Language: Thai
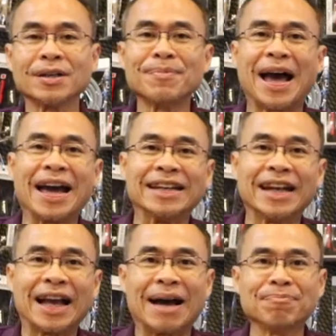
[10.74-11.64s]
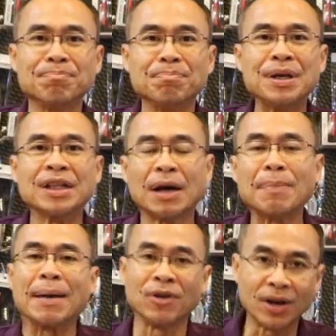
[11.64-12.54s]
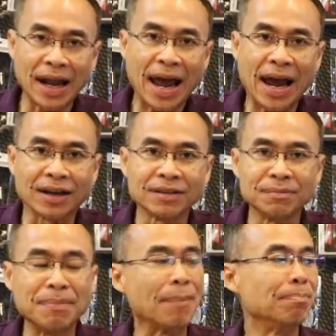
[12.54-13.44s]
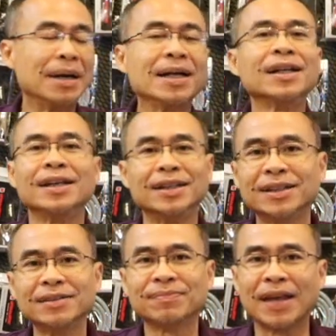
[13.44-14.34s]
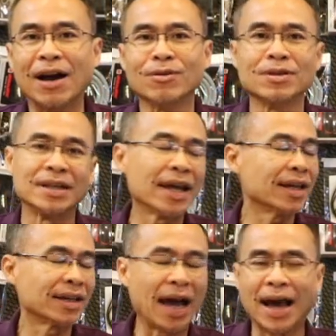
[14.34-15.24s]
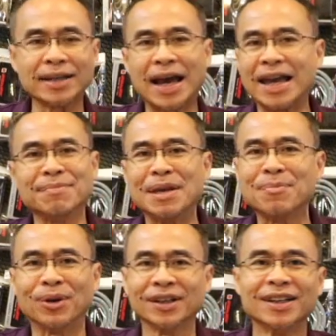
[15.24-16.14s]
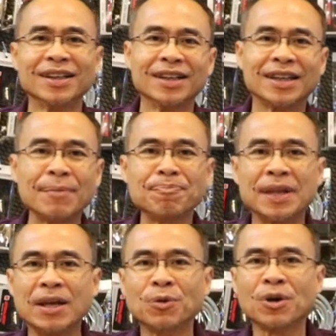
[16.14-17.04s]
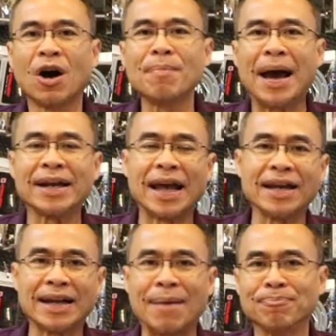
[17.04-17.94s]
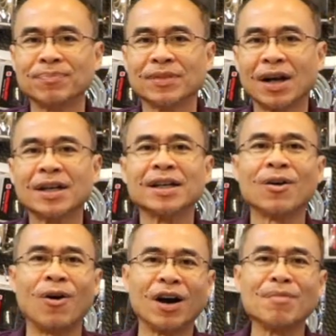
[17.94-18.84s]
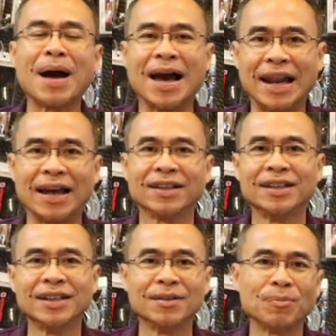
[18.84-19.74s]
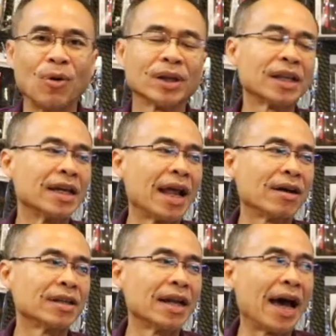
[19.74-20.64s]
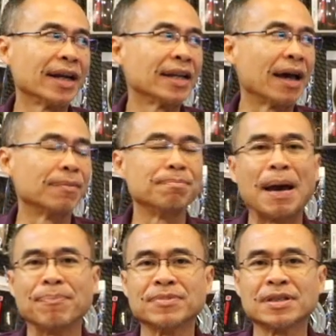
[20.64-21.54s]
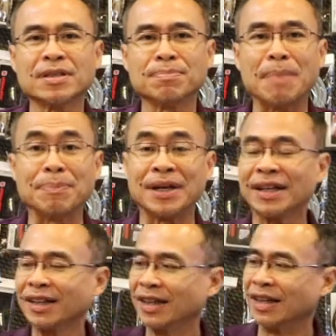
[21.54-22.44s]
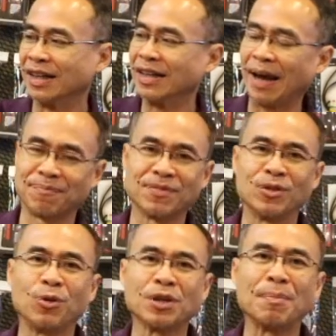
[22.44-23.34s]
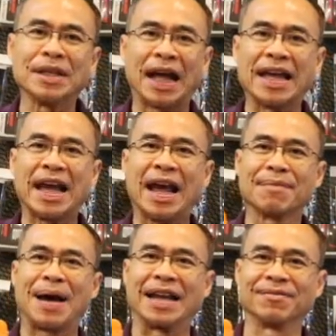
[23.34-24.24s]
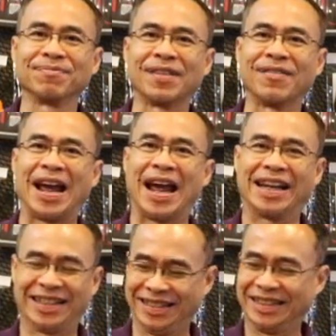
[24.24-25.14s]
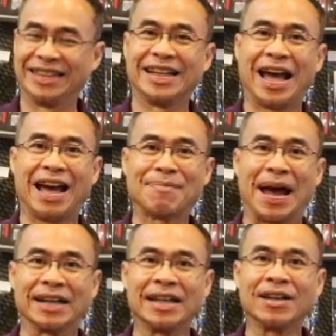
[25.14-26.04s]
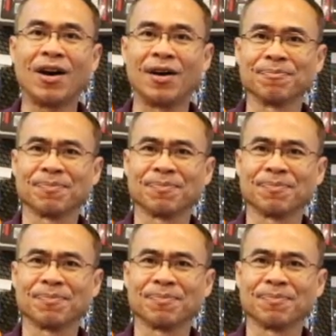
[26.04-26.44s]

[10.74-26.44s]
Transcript: จำหน่ายเนี่ยนะครับมีทั้งแบบล้อลากแบบมือถือเอาเล็กกลางใหญ่มีหมดคลิปนี้ลุงหนอมาแนะนำก็คือของเข้ามาแล้วปกติแล้วที่ร้านเนี่ยแบบแบบชนิดถือเนี่ยลุงจะมีไทย ห้าพัน นะห้าพันนี้ก็